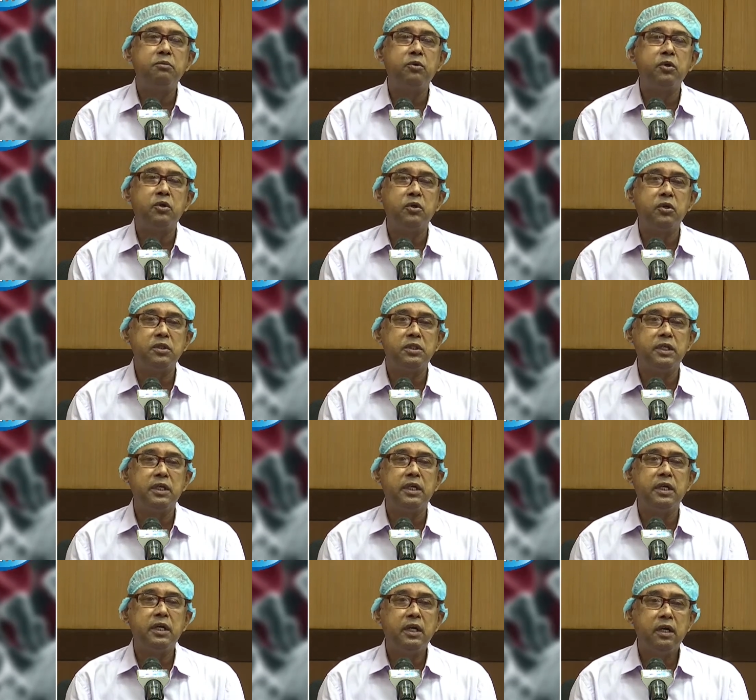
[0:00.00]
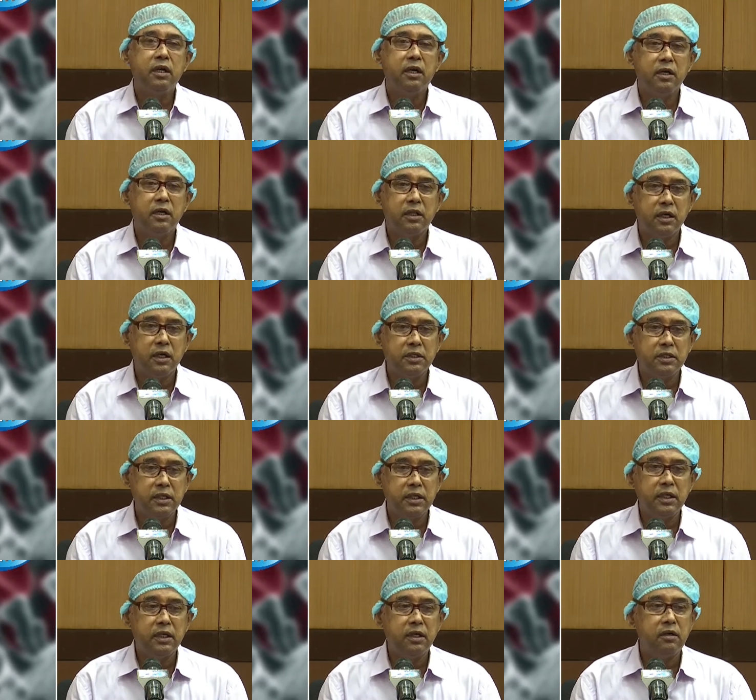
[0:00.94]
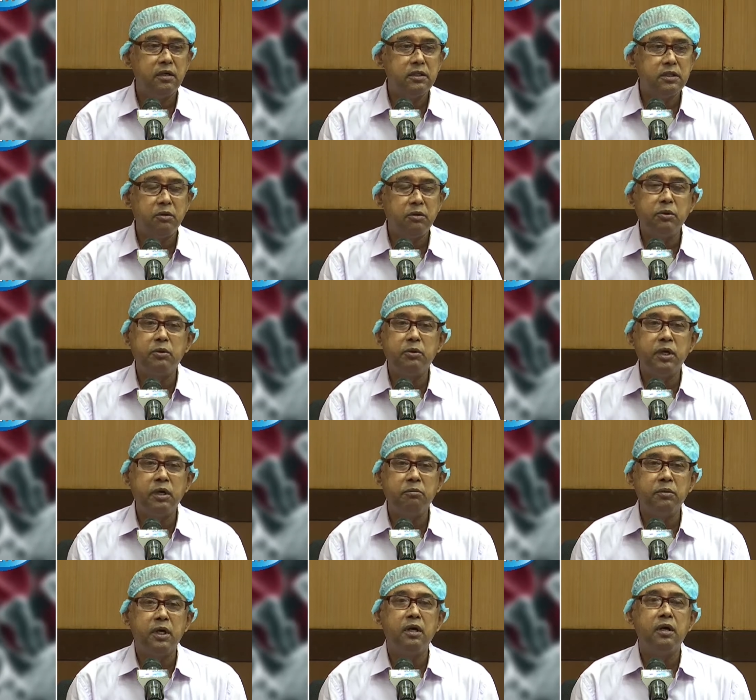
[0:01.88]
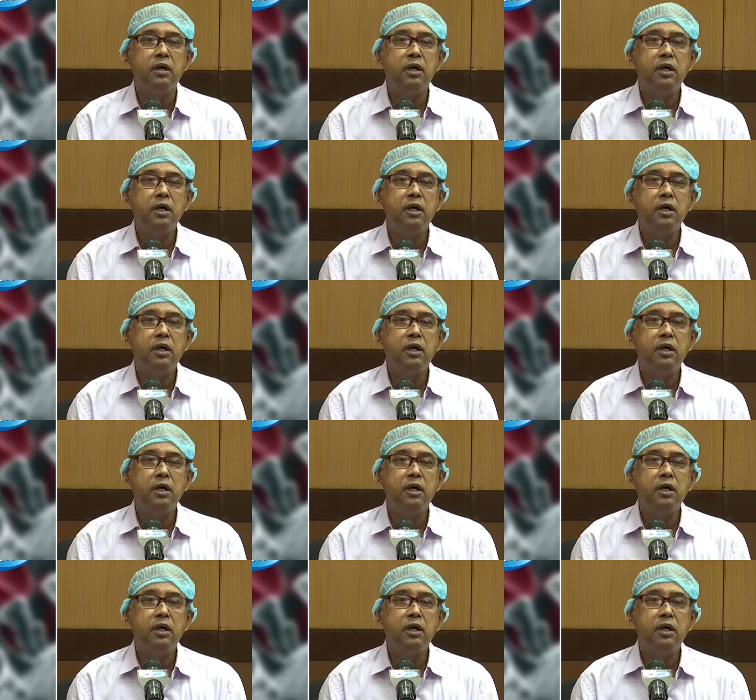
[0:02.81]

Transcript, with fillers: মনে করেন যে তারা যে স্বাভাবিক আমরা